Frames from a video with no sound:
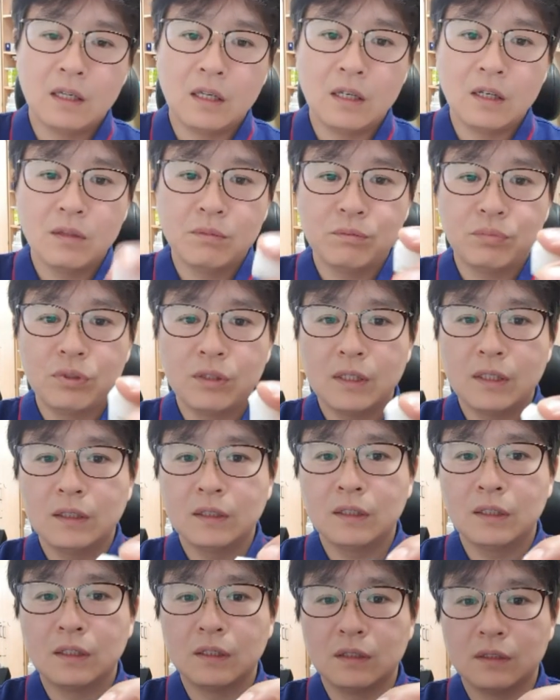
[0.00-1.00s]
이런
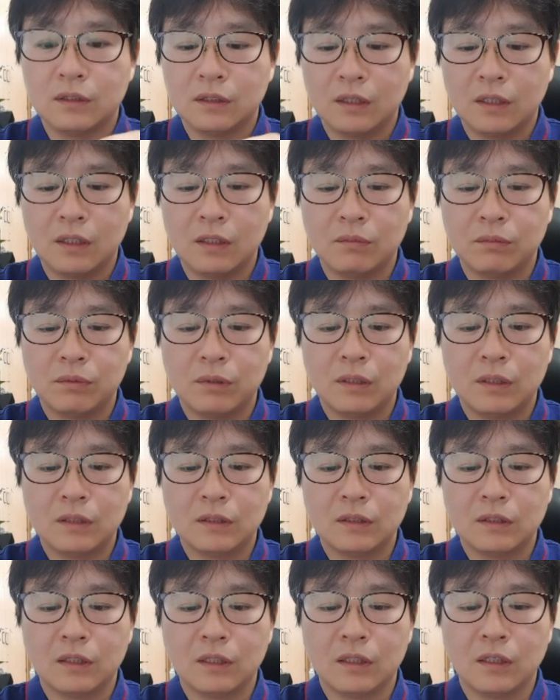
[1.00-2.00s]
플라스틱이 들어가요
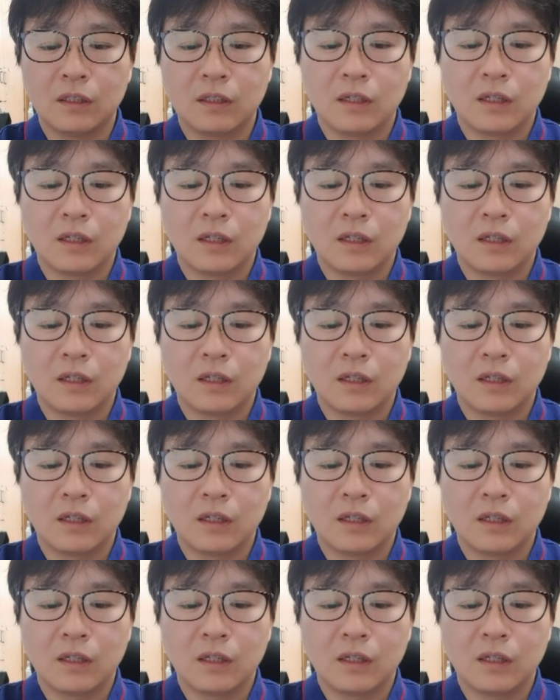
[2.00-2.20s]
플라스틱